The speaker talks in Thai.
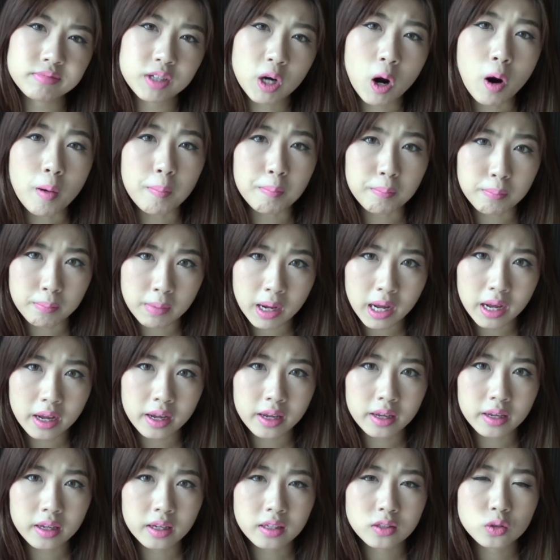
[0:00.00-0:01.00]
ดอกไหม
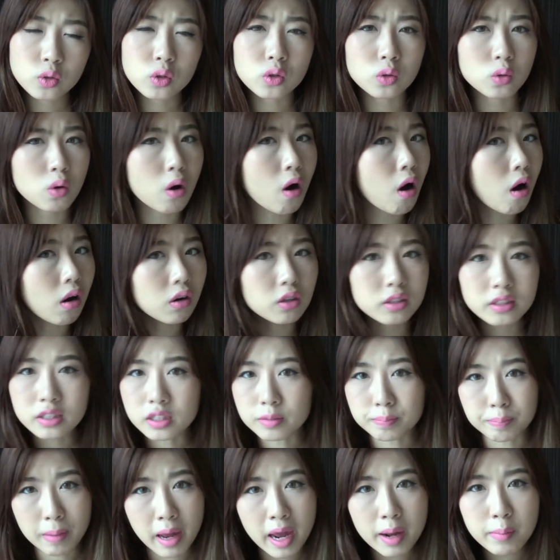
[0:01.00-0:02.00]
ส่วนตัวออยรู้สึ
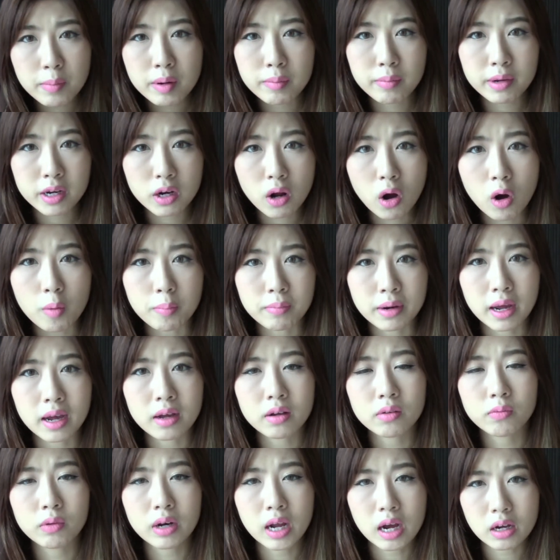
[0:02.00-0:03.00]
กแป้งมันไม่ดอกนะ
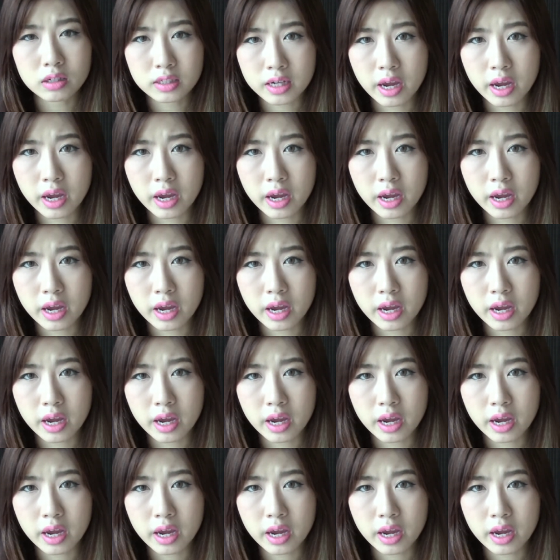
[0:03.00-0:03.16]
เวลา